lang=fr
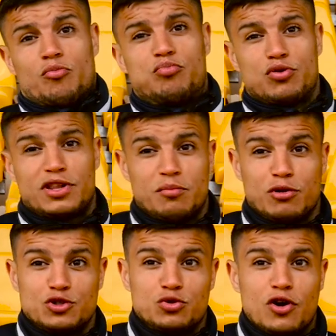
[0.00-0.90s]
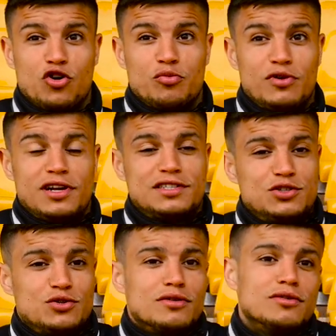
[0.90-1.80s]
pour des bonnes joies comme la
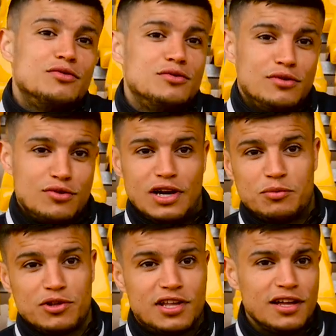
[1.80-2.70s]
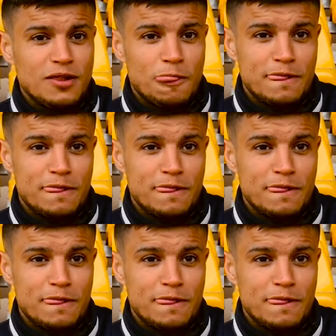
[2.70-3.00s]
saison de la montée.